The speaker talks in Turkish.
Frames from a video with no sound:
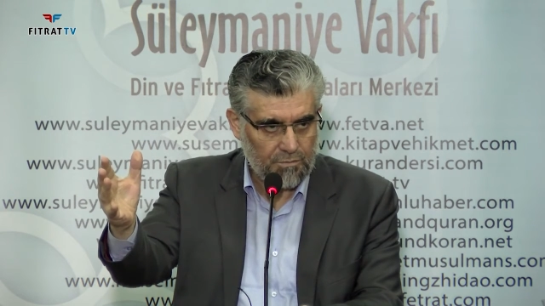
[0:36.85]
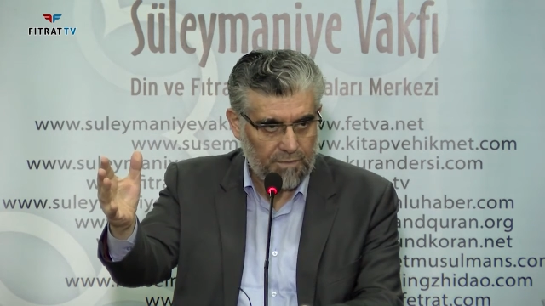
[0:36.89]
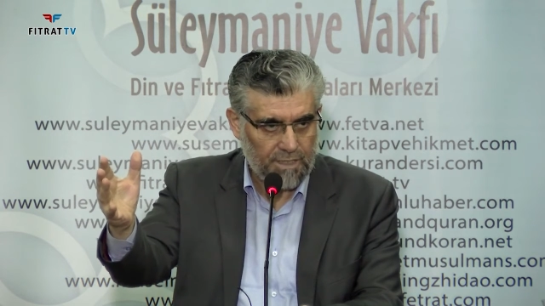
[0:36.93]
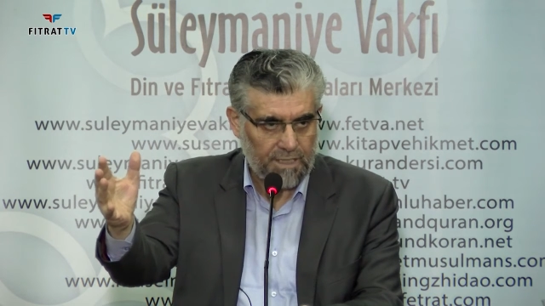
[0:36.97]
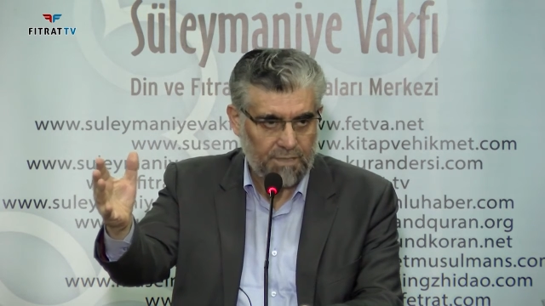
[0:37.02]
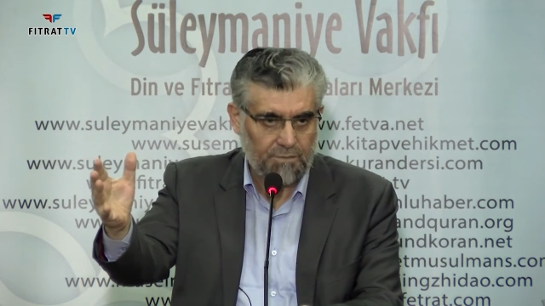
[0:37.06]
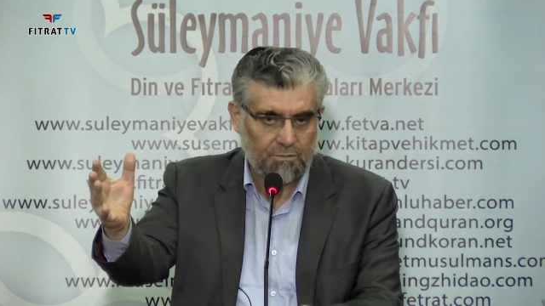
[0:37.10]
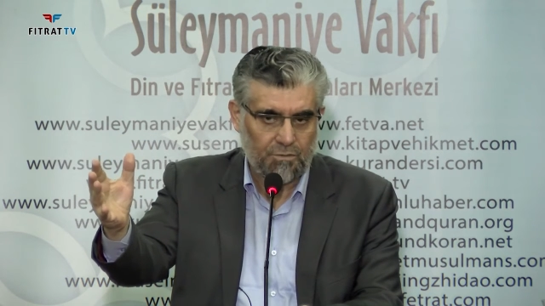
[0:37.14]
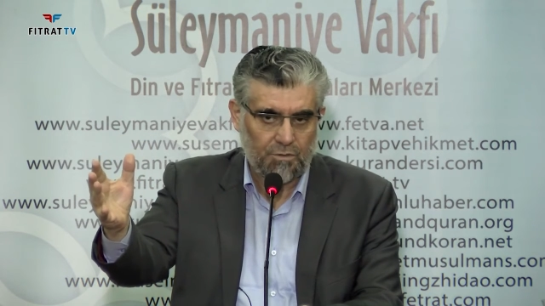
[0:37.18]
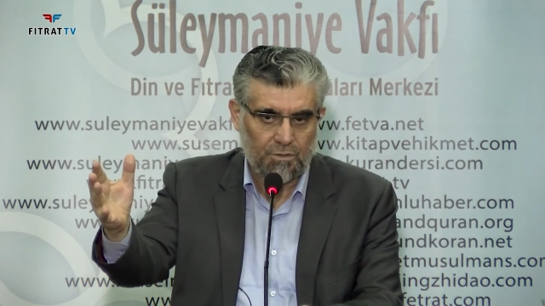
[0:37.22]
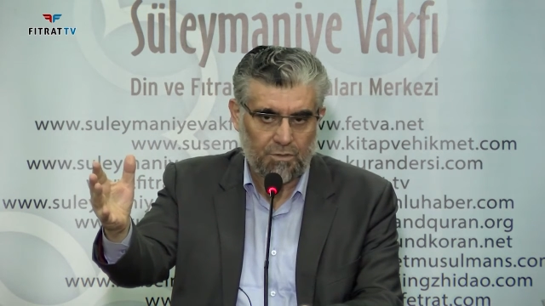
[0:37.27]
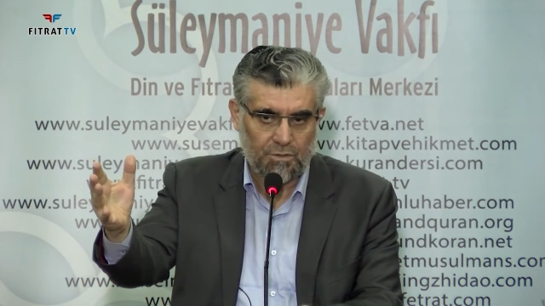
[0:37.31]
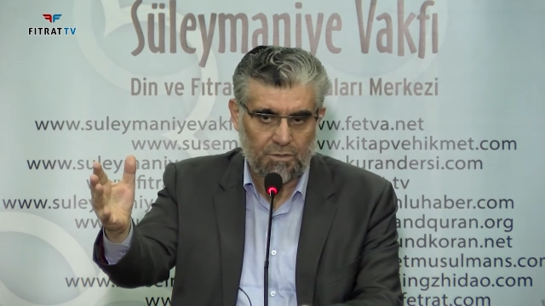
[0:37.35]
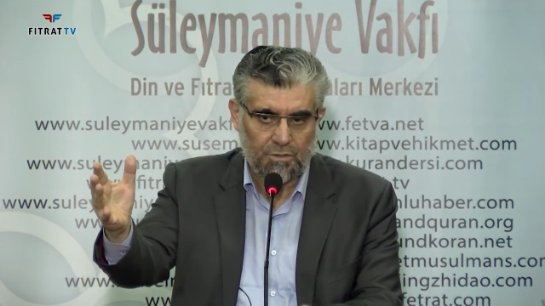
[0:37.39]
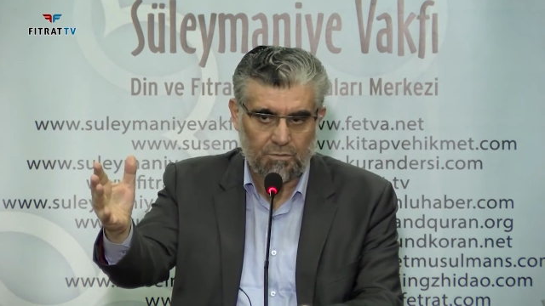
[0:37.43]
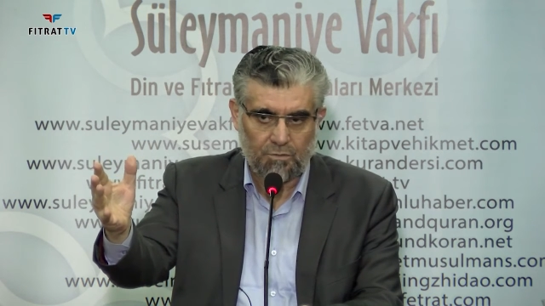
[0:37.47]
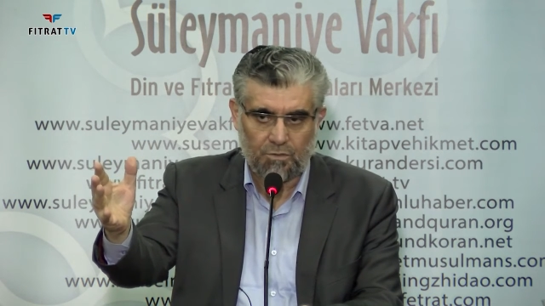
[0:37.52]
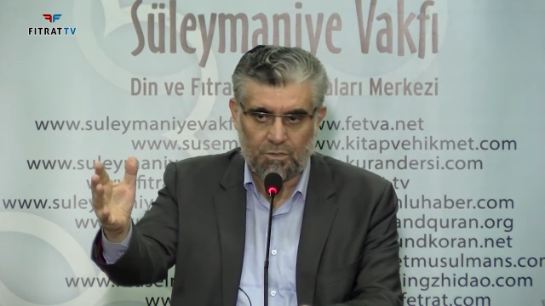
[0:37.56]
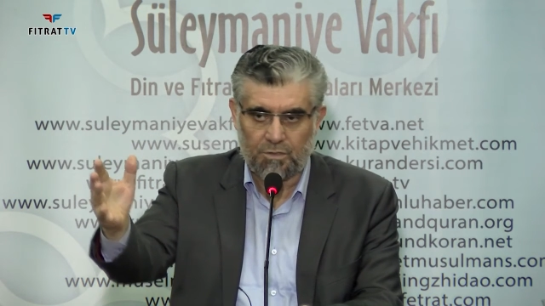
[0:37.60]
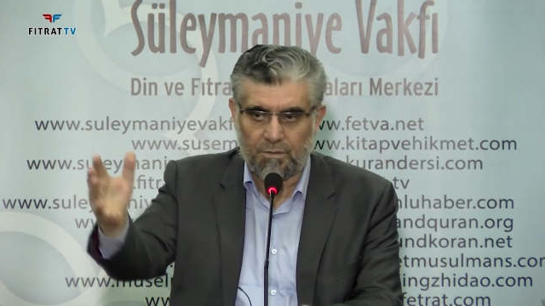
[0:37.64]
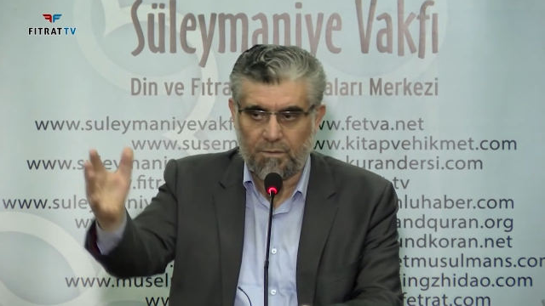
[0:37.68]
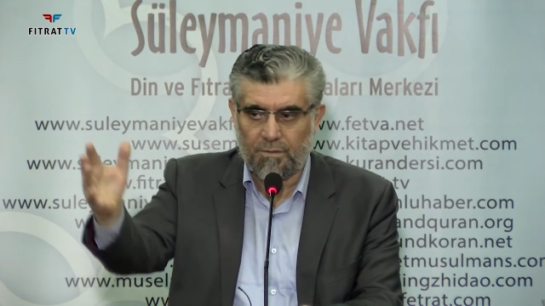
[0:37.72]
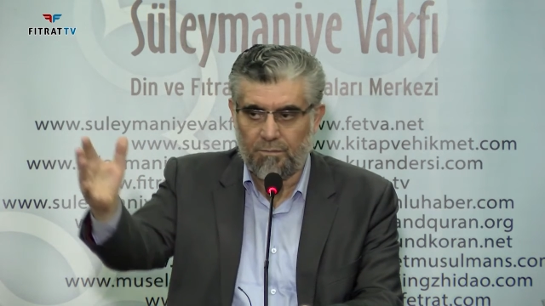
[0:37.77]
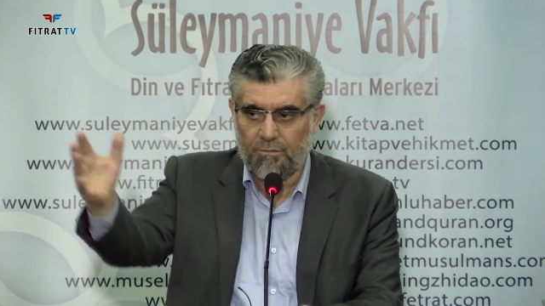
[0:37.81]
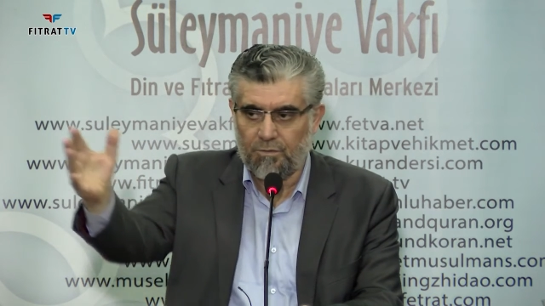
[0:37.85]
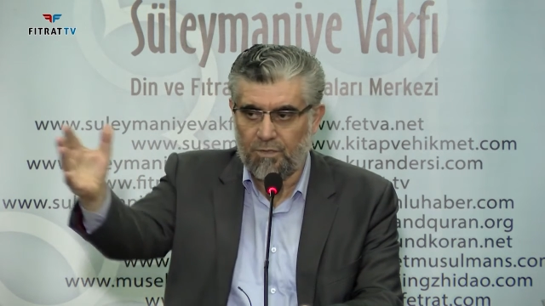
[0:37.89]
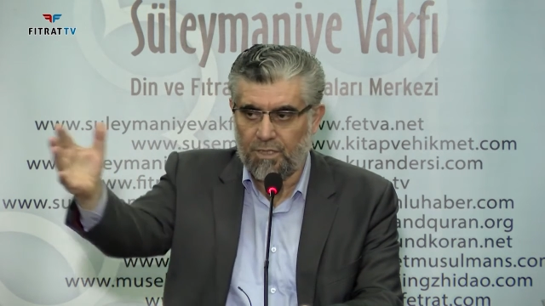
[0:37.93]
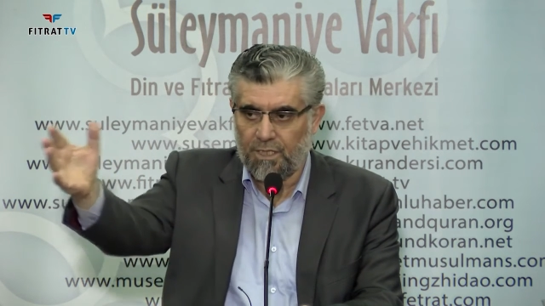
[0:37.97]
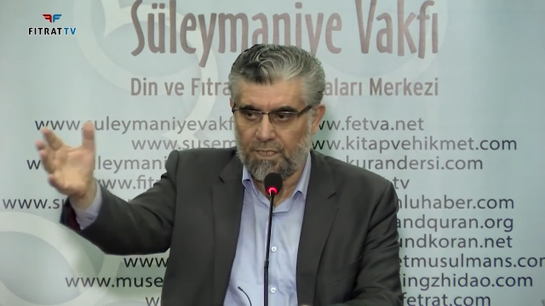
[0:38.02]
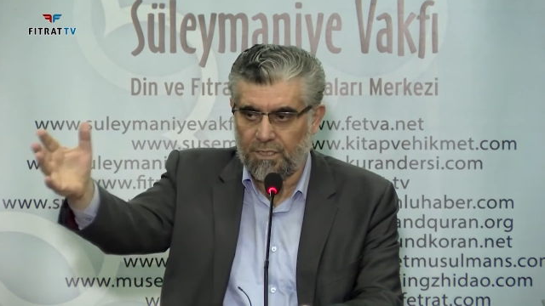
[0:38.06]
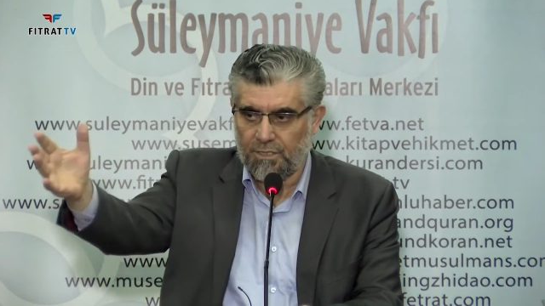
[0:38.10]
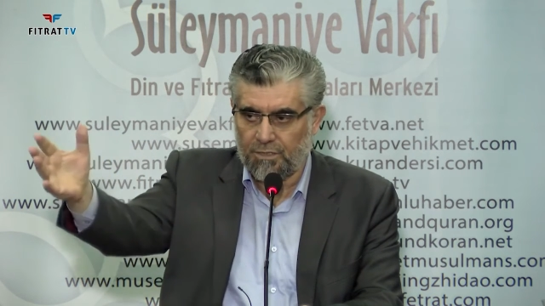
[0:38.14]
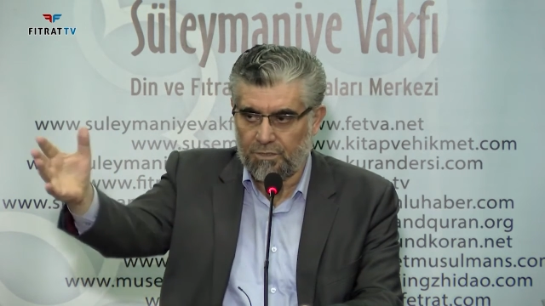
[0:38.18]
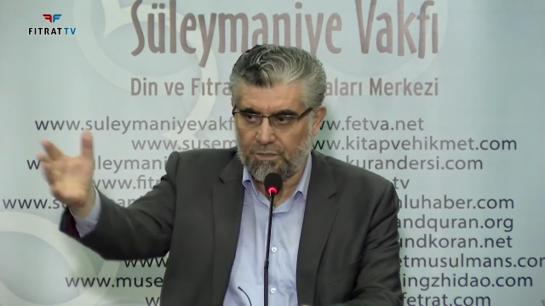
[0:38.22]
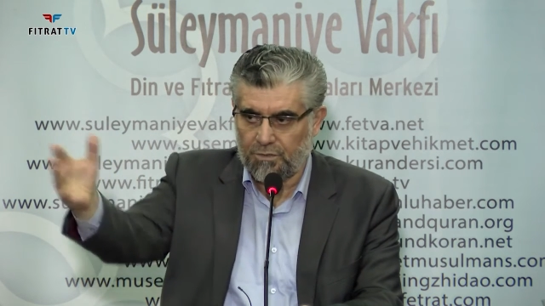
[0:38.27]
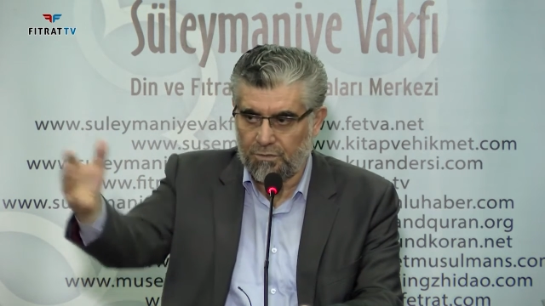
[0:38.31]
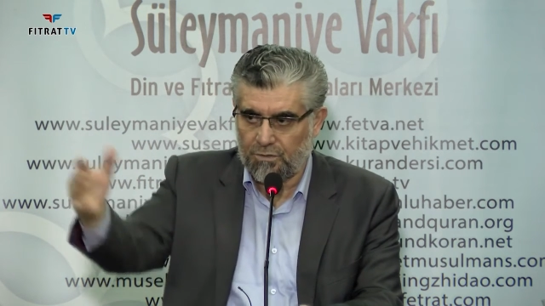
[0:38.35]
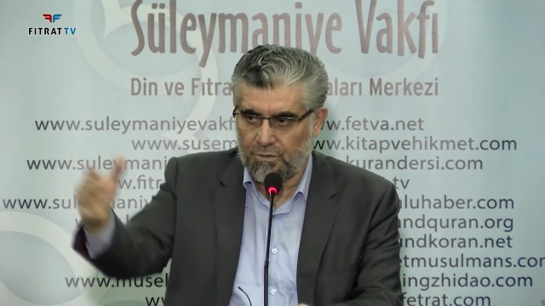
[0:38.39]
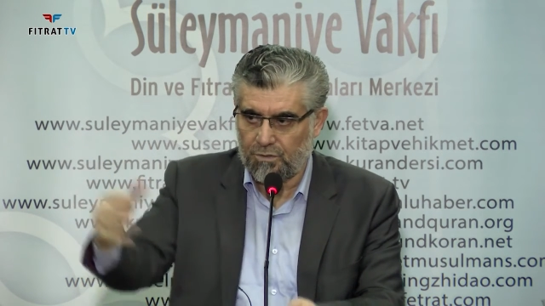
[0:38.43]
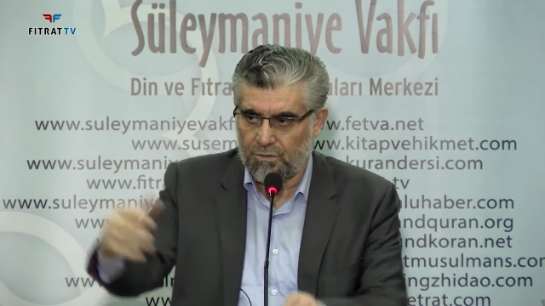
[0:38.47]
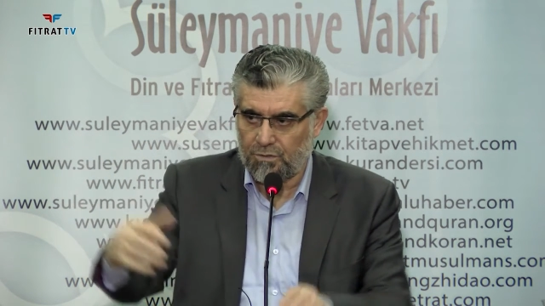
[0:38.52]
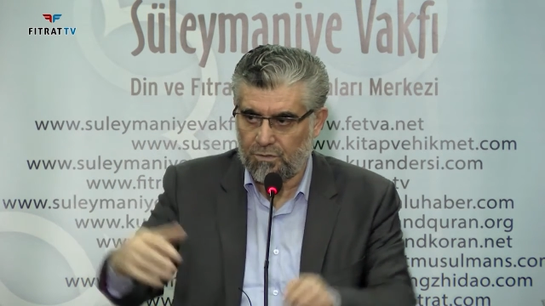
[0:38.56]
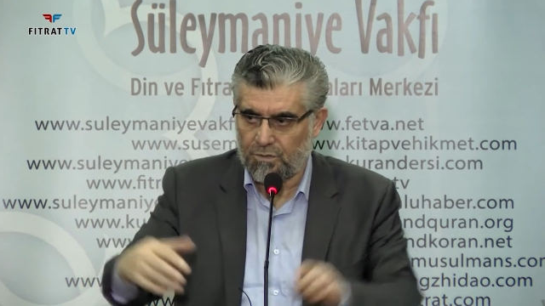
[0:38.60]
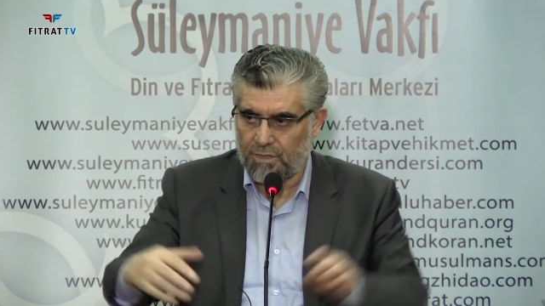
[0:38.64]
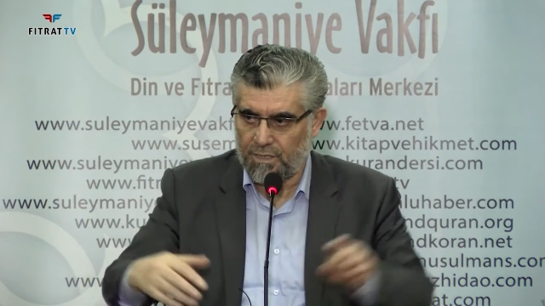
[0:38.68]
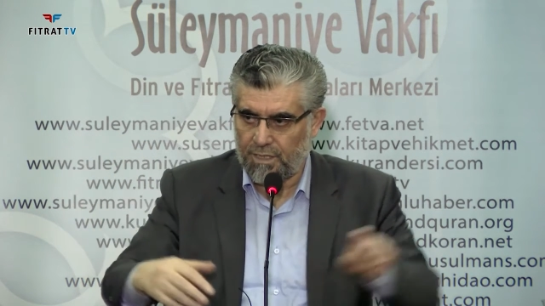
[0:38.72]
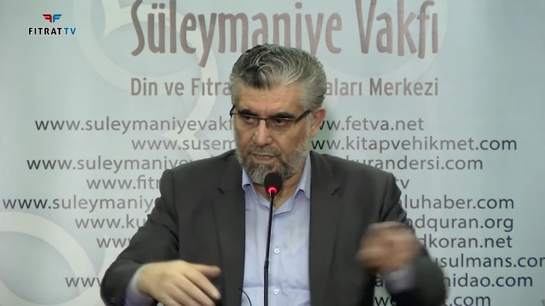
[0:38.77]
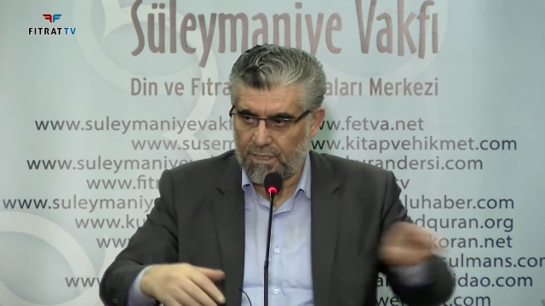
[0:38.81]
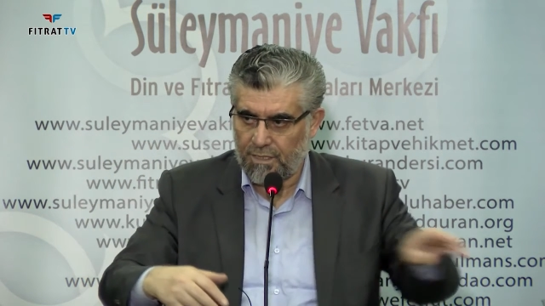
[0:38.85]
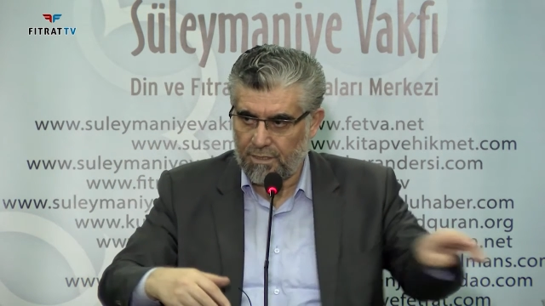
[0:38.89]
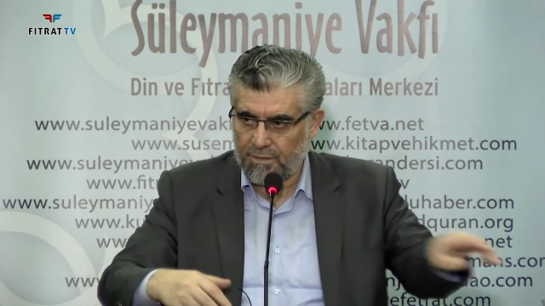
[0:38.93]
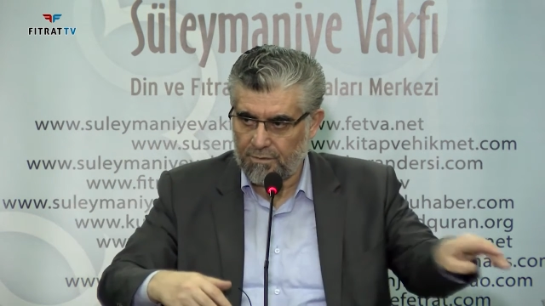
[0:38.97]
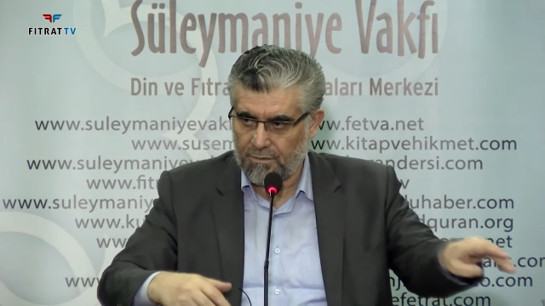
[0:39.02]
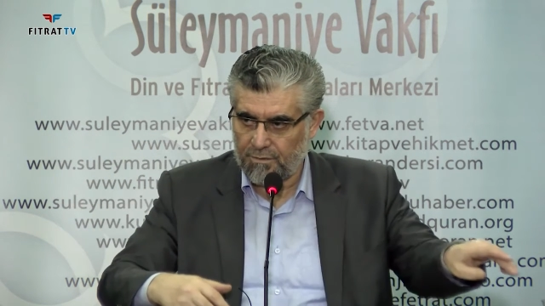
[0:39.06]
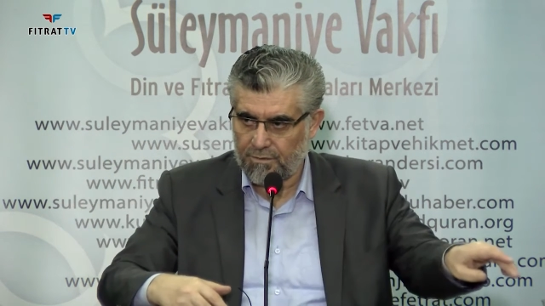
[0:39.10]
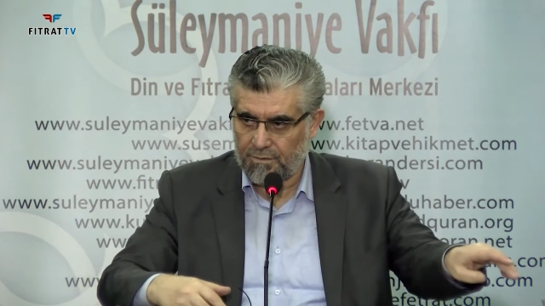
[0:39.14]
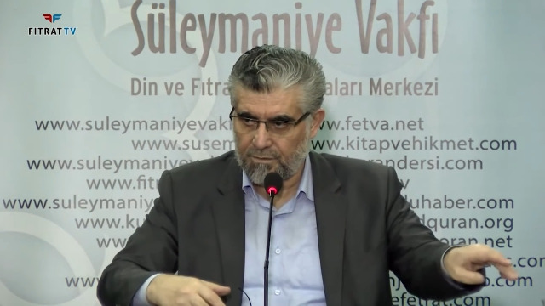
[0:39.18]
Benim görüşüm. O zaman bu yanlış diyor. Şuraya alıyor